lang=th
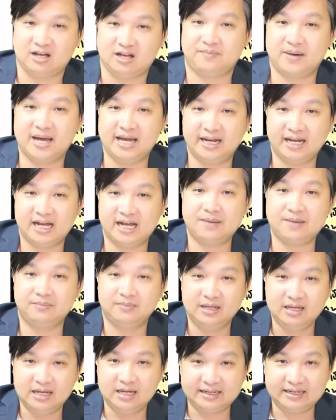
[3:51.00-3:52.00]
ต่อไปนะครับ
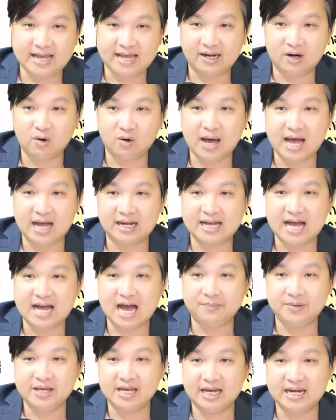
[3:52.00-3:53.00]
ในระหว่าง
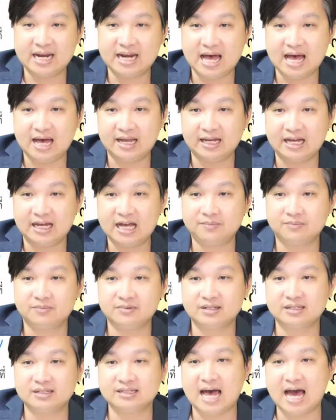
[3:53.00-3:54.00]
การพิจารณานะครับ
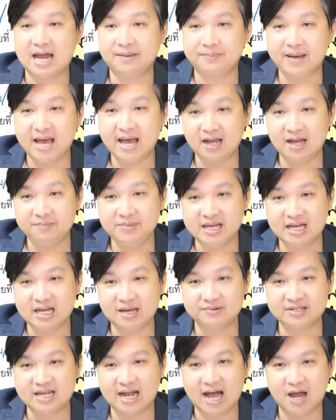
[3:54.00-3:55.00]
ศาลแพ่งมี
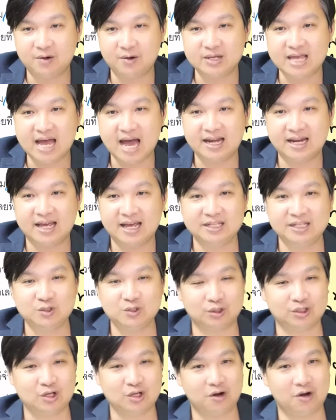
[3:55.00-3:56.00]
คำสั่งอนุญาตให้
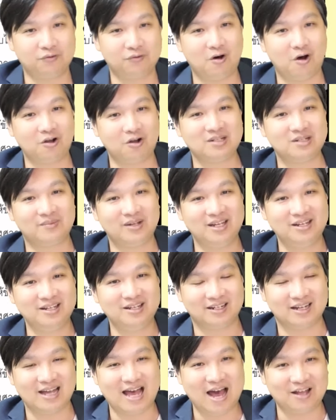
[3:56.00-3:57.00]
โจทย์ถอนฟ้องจำเลยที่
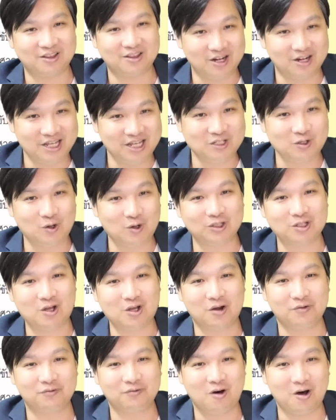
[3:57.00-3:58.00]
หนึ่งตอนนี้โจทย์
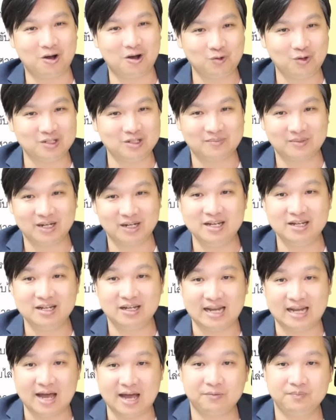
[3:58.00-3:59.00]
ถอนฟ้องตัวจำเลย
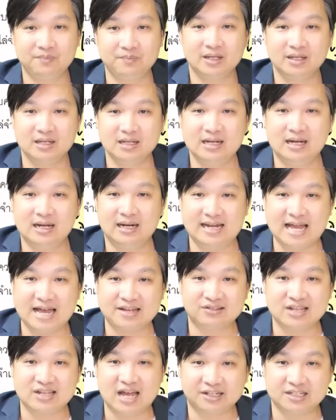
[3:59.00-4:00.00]
ที่1แล้ว
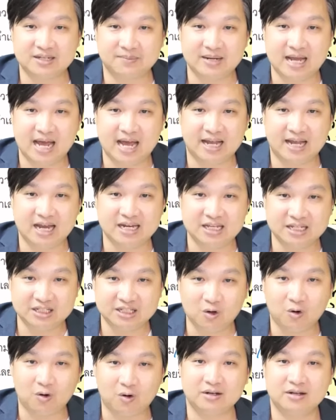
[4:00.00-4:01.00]
และสั่งจำหน่ายคดี
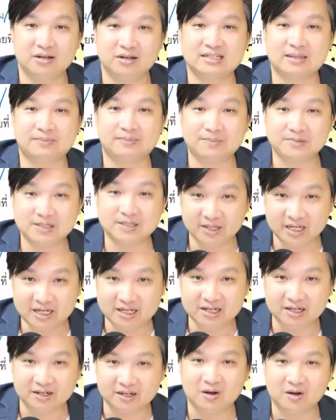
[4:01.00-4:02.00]
โจทย์สำหรับจำเลย
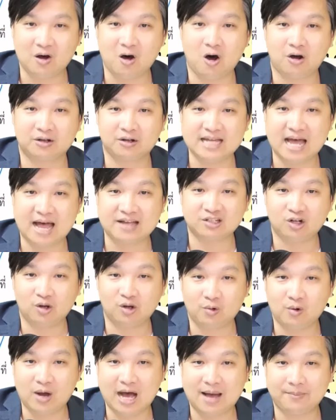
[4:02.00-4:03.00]
ที่ 1 ออกจากร
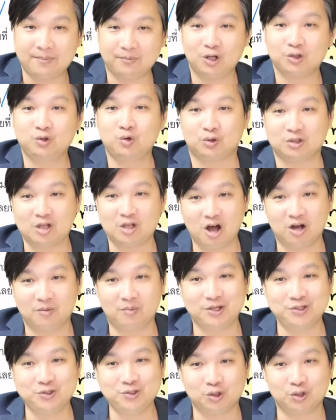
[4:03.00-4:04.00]
บความก็ถูกต้อง
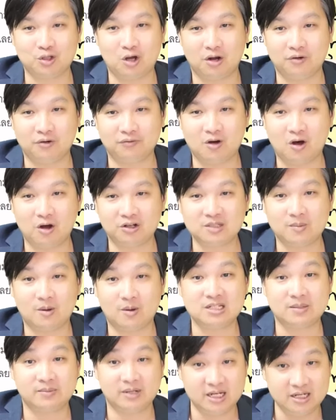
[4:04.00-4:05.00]
เพราะโจทย์ถอนฟ้องเฉ
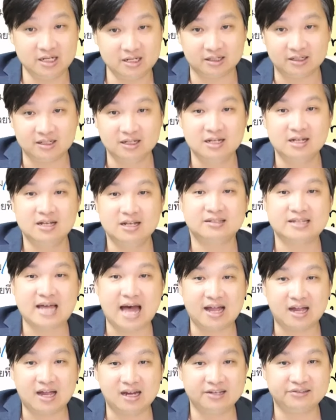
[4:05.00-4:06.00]
พาะจำเลยที่1
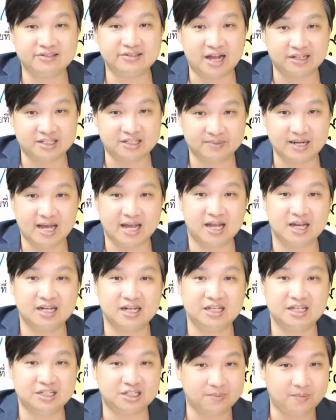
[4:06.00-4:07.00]
ศาลก็เลยสั่งจำหน่ายค
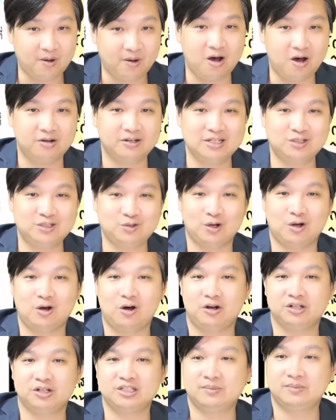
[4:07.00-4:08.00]
ดีเฉพาะในส่วน
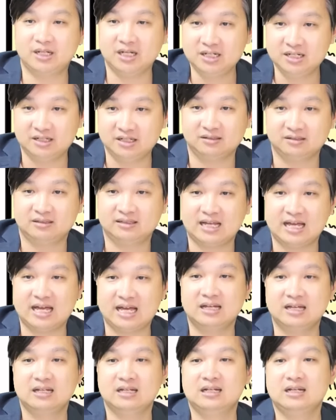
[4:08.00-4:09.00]
ของจำเลยที่1
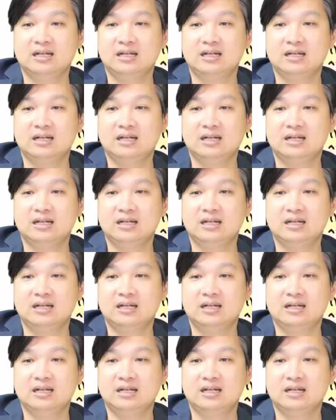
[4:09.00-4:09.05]
นะ